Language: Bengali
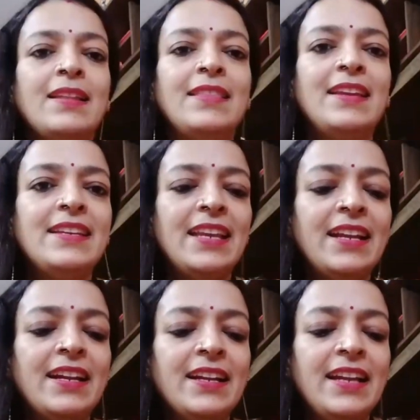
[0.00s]

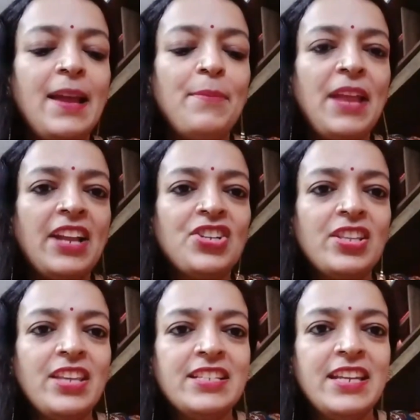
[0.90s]
তিনটেকে আমি
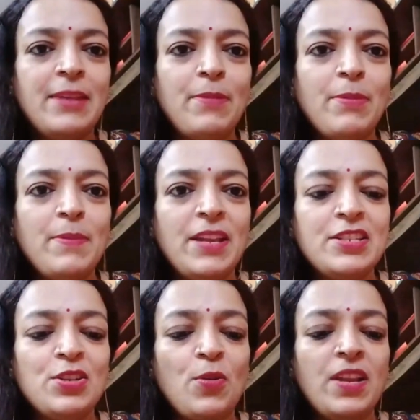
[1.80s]
একসাথে এই যে এইভাবে
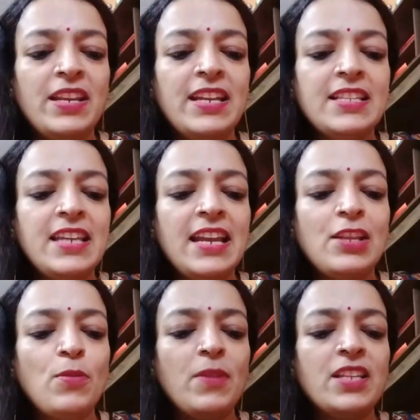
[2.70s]
মিক্সড করে নিয়েছি এটা
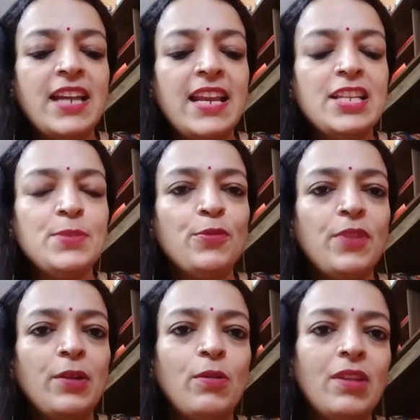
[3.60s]
তোমরা চাইলে
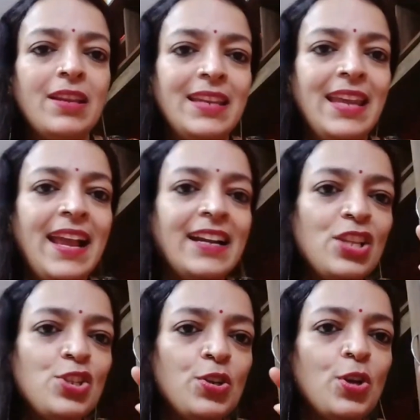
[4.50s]
স্পুনে করে নিয়ে একটা
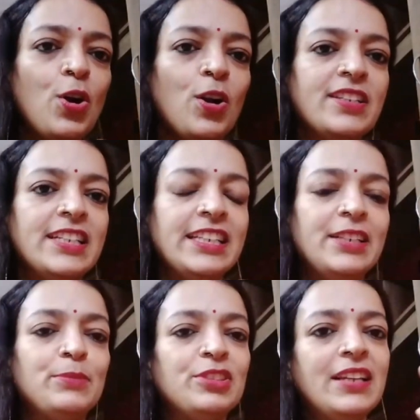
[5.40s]
ছোট্ট
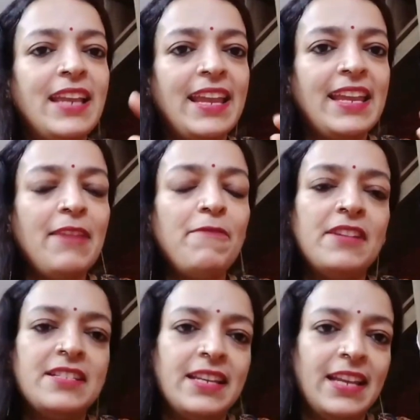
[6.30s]
কন্টেনারের মধ্যে রেখে
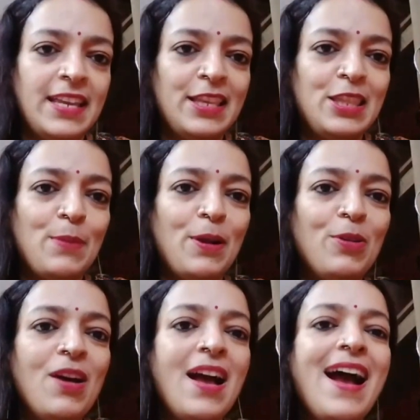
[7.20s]
ফ্রিজে রেখে দিতে পারো
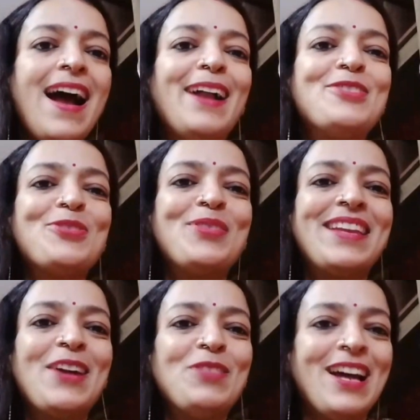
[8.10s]
আর যদি
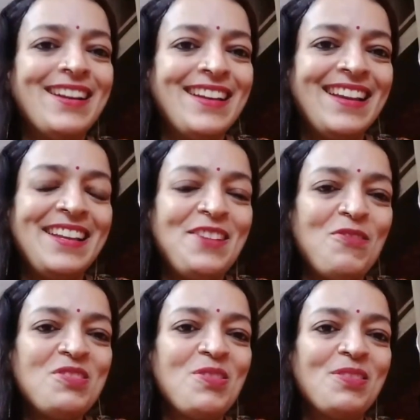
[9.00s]
কেউ ঠান্ডা না
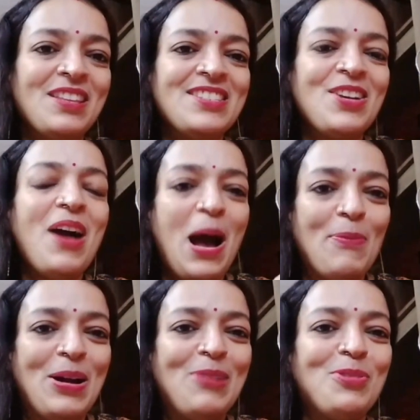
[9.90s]
ইউজ করতে চাও
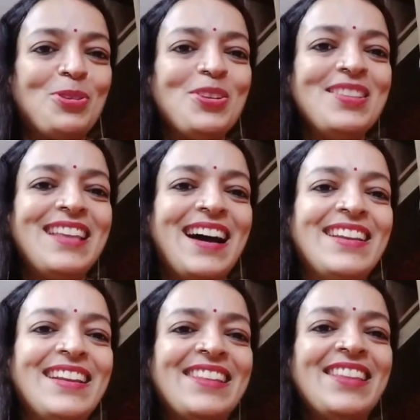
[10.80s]
আমার মতন
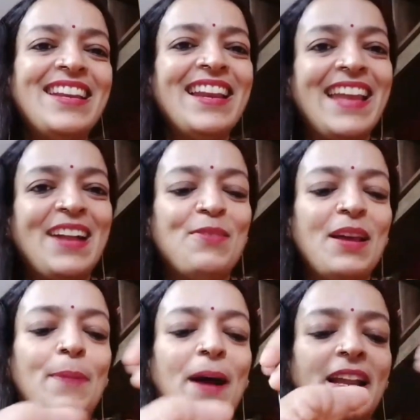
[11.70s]
তাহলে কিন্তু এটা
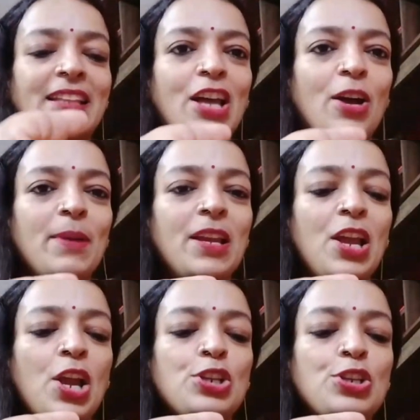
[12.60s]
রেগুলার বানাতে হবে
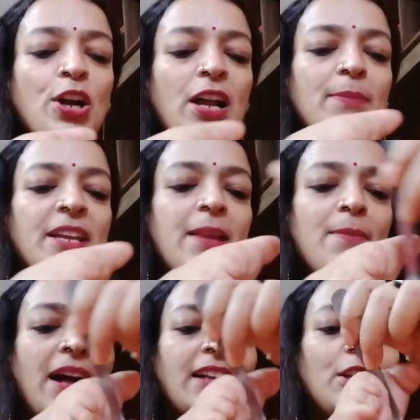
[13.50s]
সকাল বিকেল
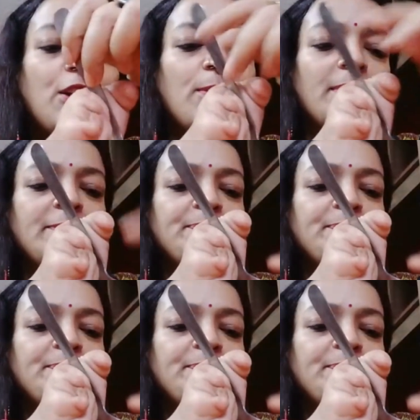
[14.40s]
মাখতে হবে